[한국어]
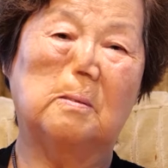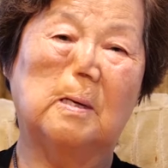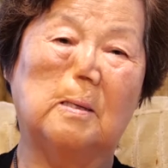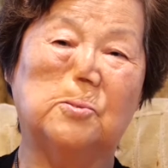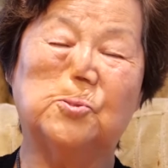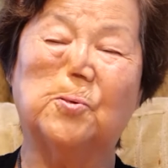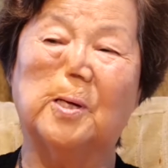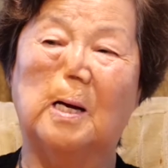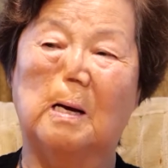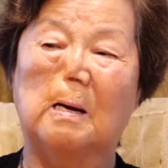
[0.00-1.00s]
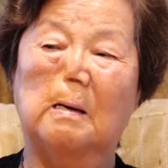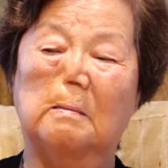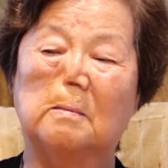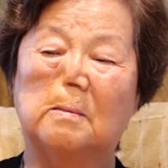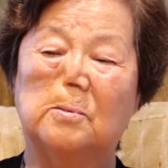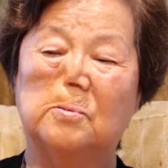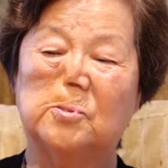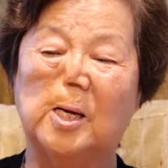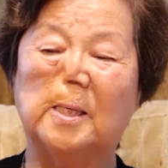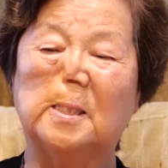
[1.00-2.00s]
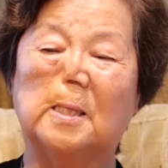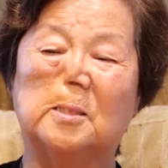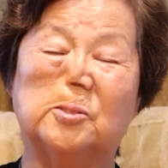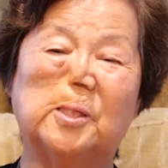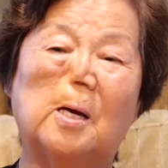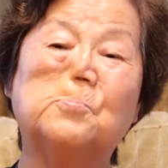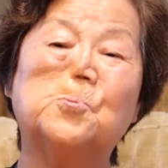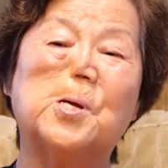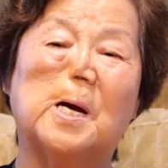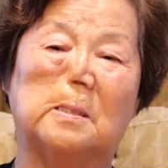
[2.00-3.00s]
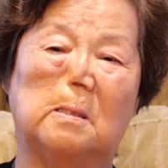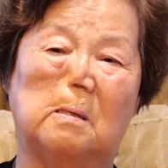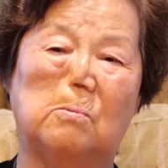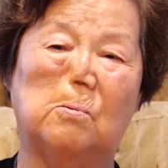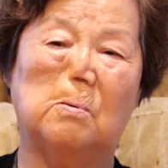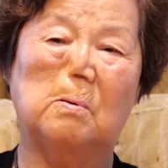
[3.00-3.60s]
하는 소리가 아 자기네들 참 후회한다고.